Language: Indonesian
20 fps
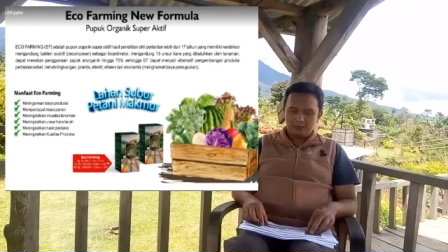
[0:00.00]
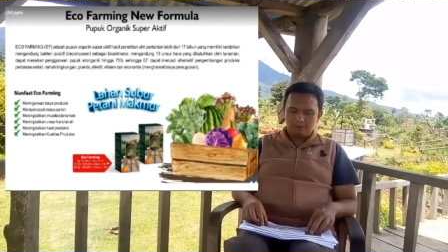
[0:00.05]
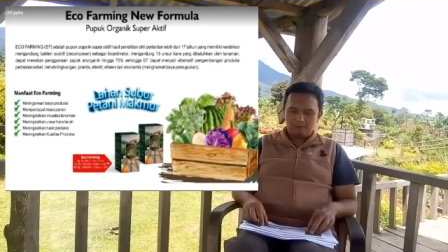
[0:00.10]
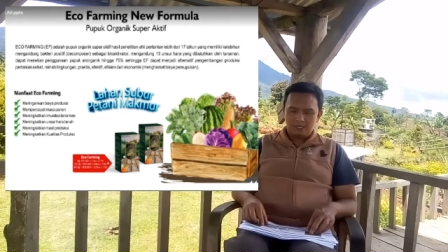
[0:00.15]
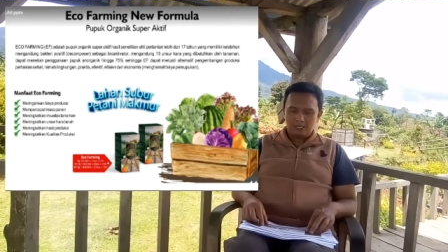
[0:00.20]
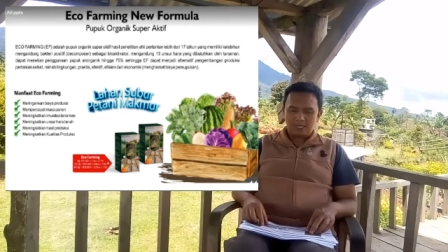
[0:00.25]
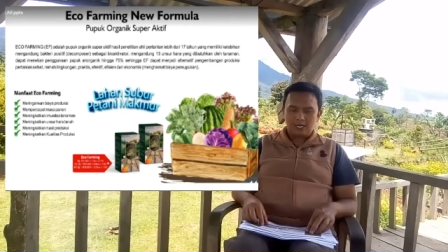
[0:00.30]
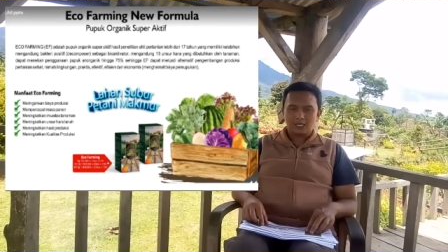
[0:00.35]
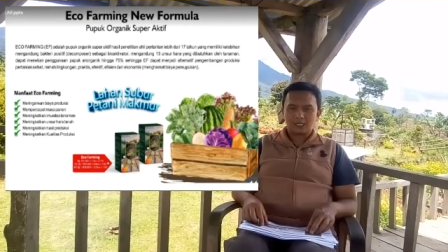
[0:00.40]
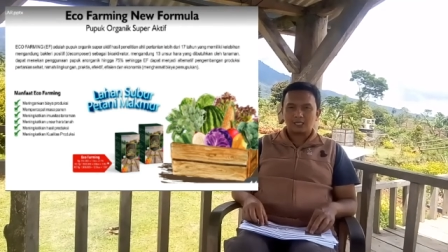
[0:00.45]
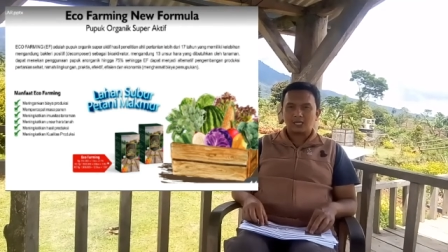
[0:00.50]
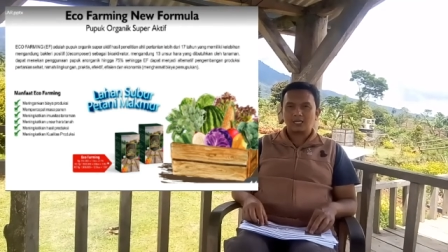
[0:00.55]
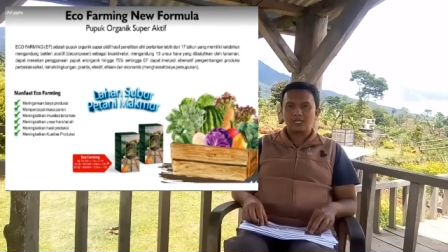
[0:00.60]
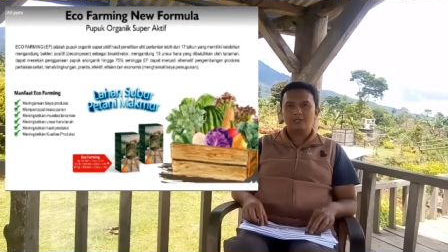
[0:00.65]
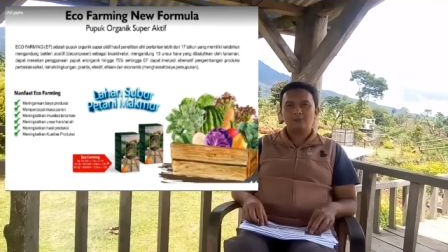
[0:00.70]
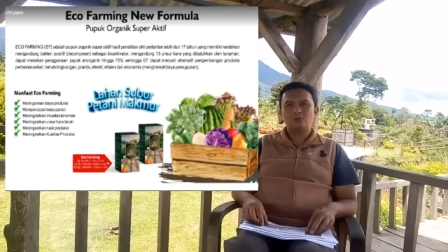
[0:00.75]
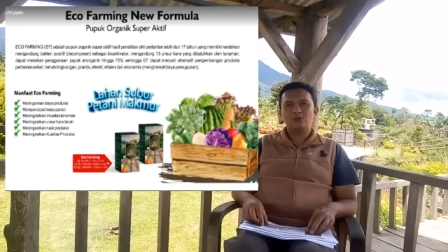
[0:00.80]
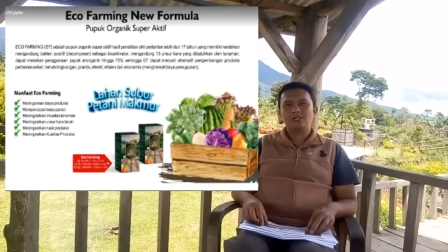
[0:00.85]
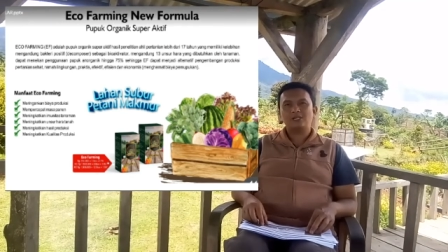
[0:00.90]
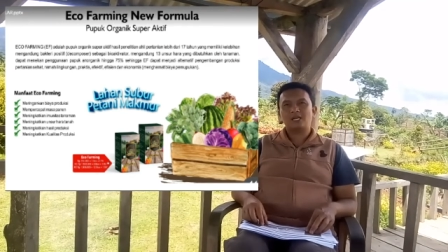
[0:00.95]
meningkatkan
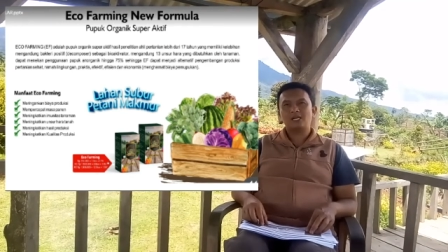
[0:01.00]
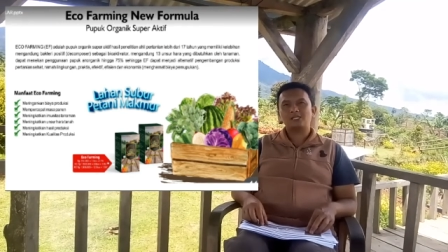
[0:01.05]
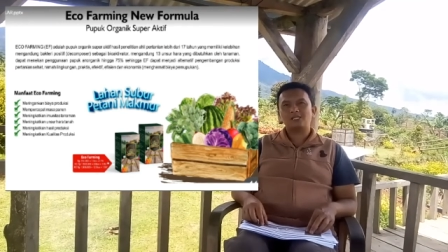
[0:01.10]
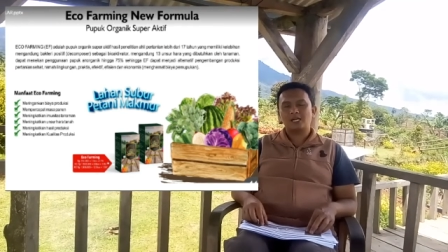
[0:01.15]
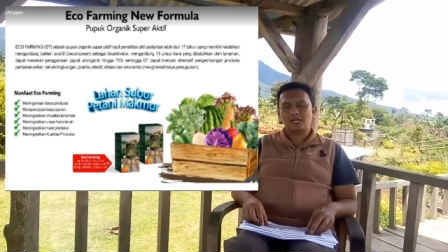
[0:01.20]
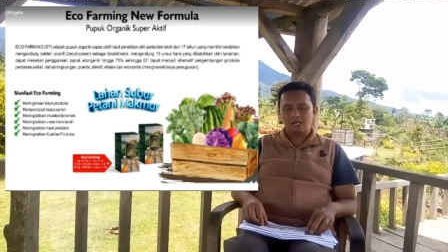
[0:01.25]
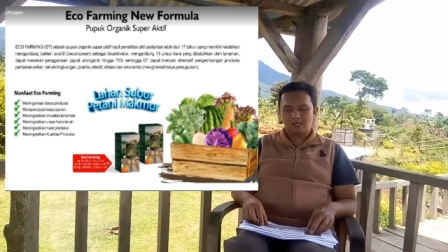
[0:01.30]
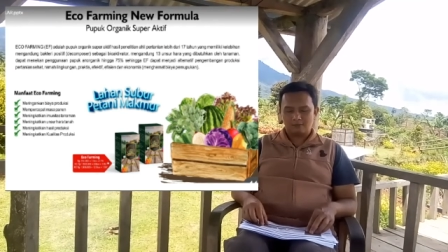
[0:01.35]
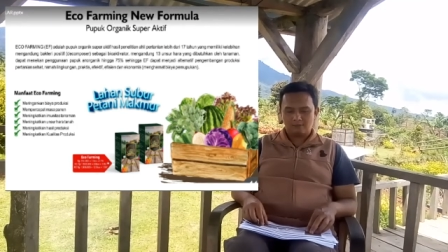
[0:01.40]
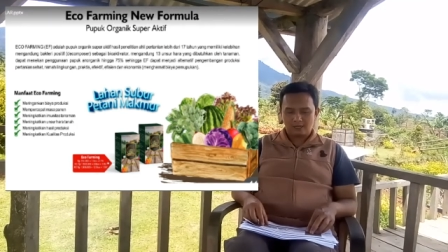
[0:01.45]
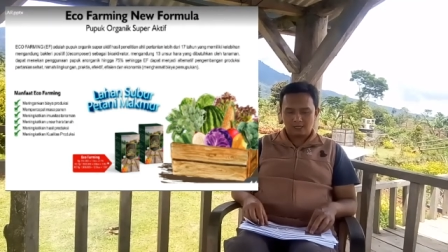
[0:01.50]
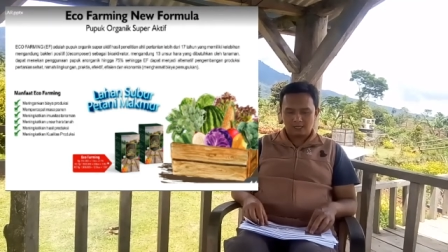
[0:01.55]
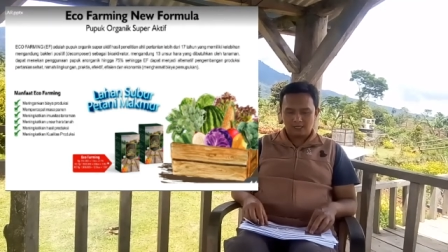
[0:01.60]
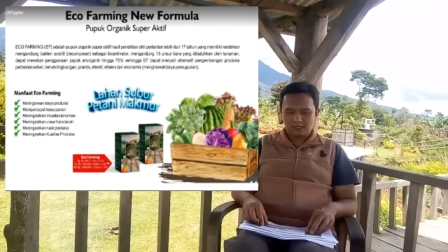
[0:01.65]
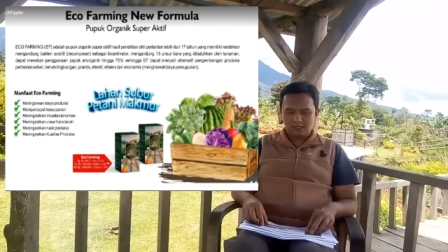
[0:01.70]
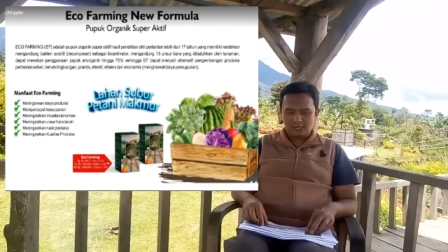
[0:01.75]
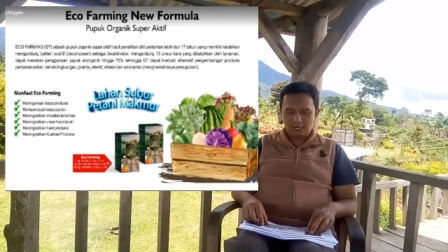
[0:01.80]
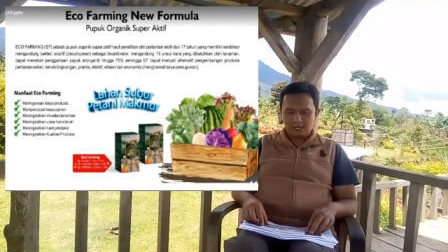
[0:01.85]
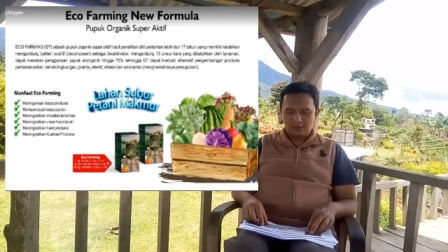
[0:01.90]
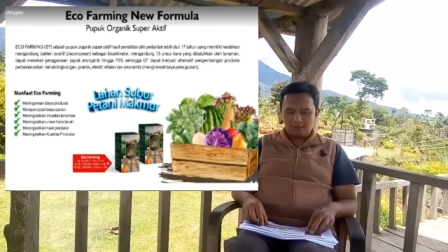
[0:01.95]
imunitas
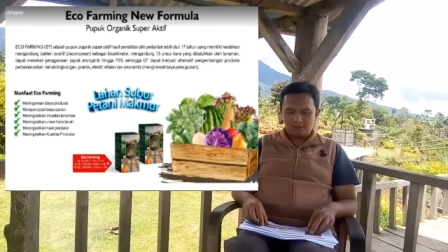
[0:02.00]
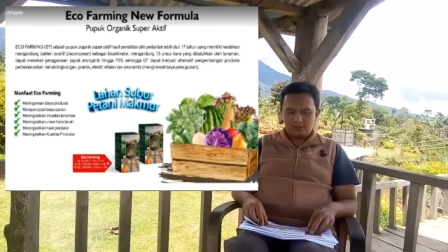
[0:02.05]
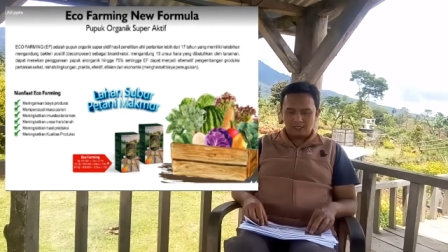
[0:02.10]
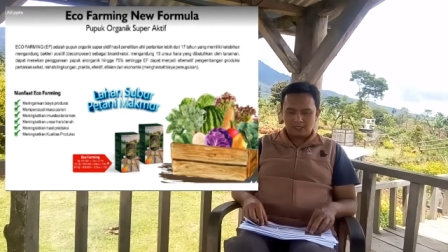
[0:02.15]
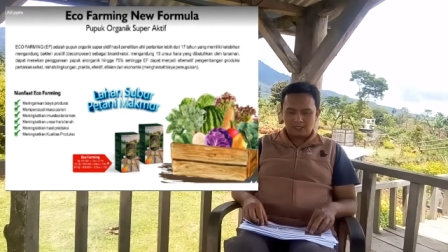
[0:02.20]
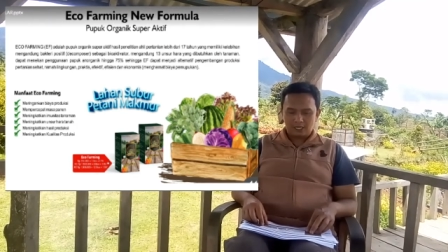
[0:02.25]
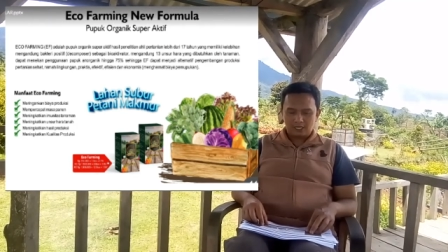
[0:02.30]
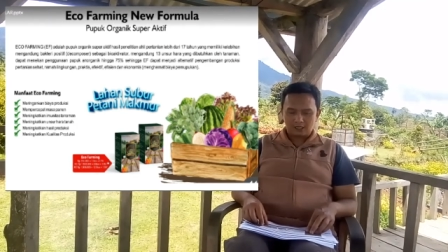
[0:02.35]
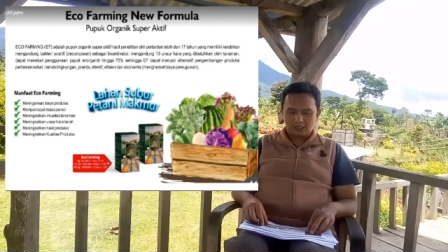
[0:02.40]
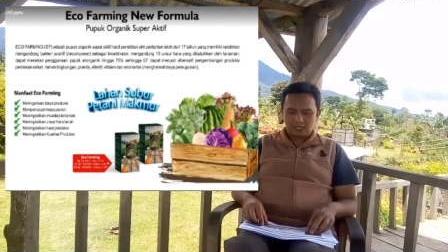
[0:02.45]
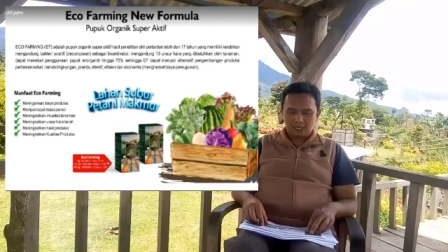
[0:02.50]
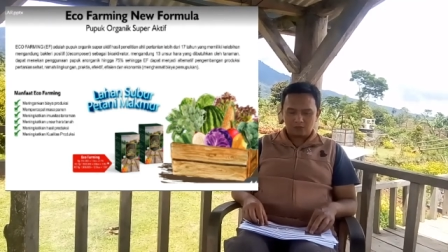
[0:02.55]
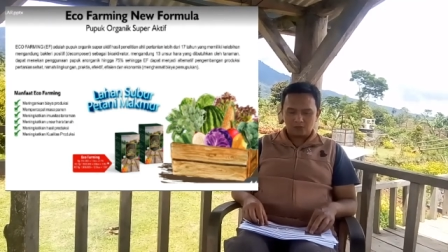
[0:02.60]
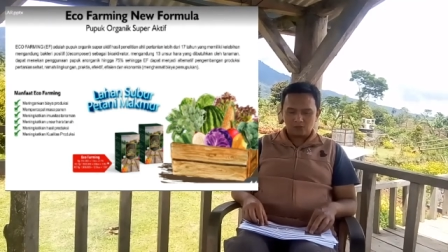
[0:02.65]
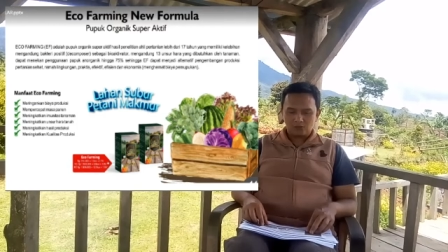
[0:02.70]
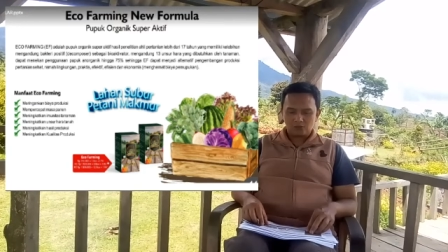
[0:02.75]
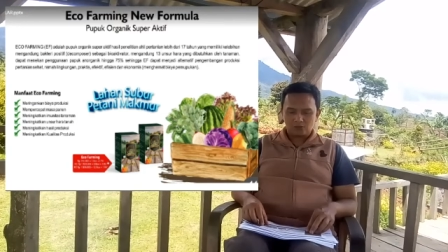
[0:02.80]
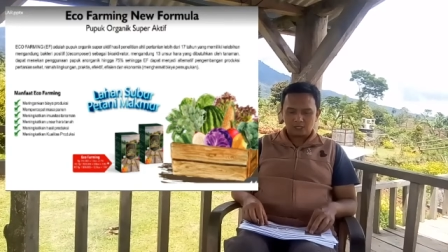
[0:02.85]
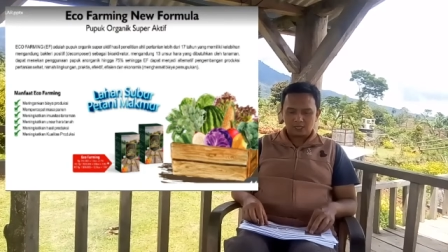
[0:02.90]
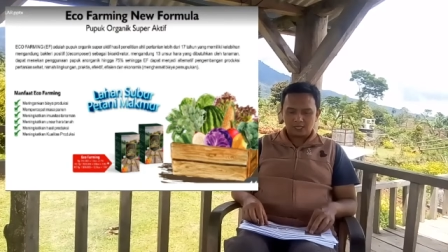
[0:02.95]
tanaman, meningkatkan
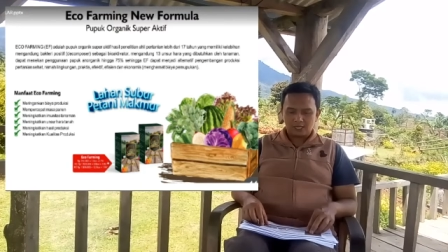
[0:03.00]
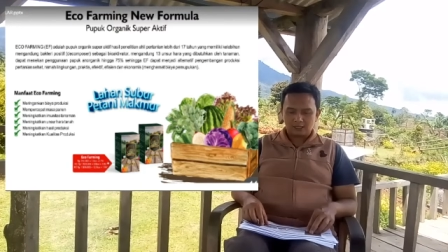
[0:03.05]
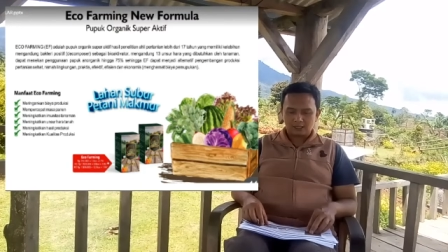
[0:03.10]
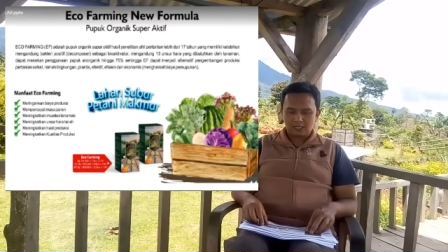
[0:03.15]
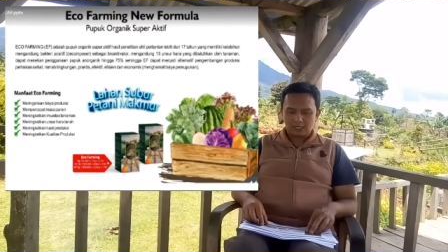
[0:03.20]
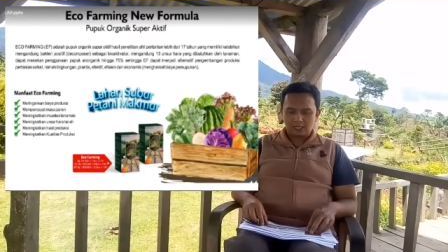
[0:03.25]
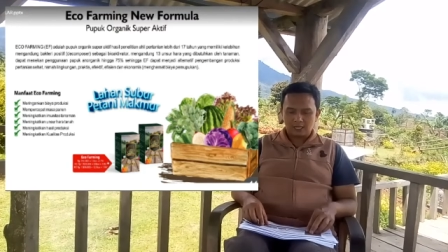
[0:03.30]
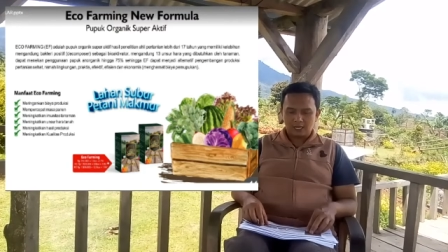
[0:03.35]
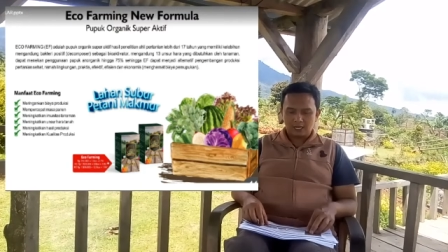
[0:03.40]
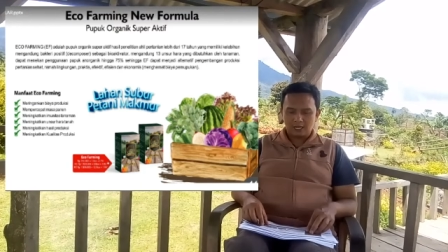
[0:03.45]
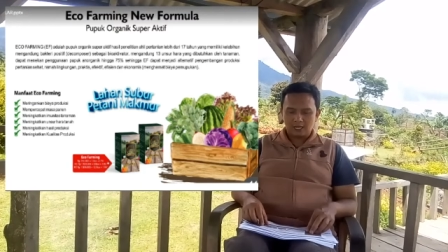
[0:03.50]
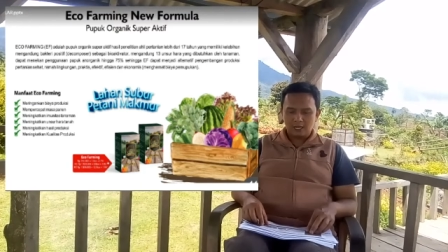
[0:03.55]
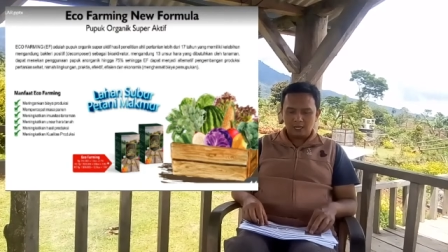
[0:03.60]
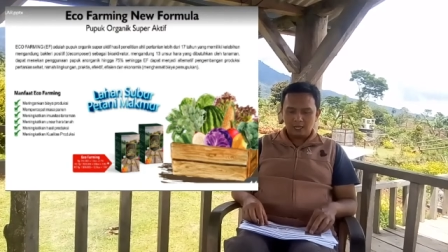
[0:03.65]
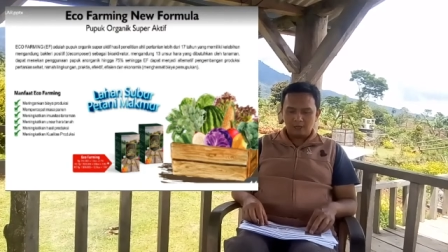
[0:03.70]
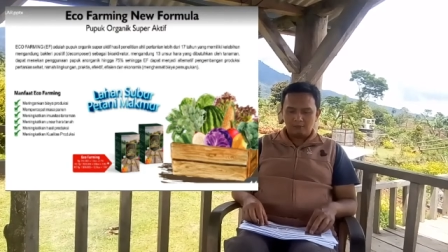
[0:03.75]
unsur hara tanah,